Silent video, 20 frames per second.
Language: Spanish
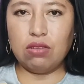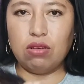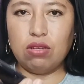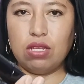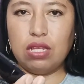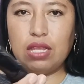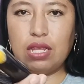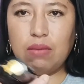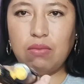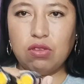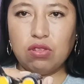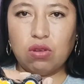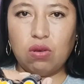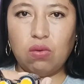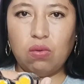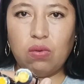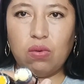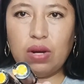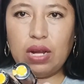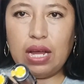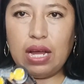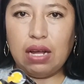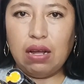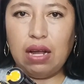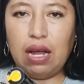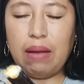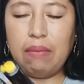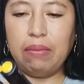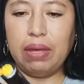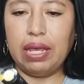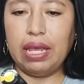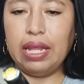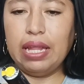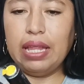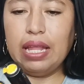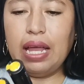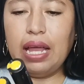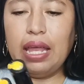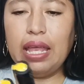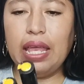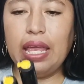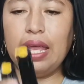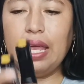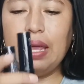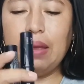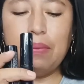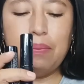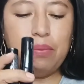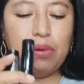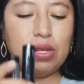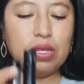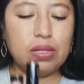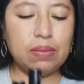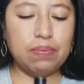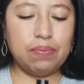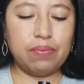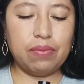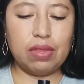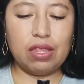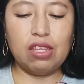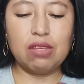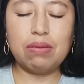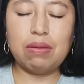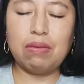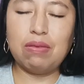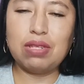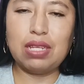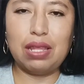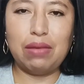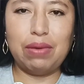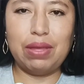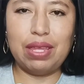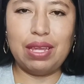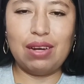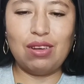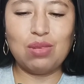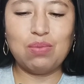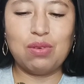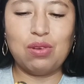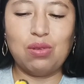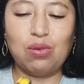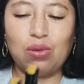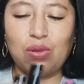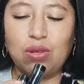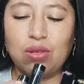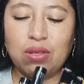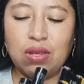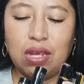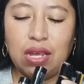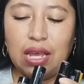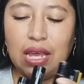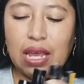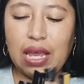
solicitamos con una amiguita y pues nos vamos a dividir los productos.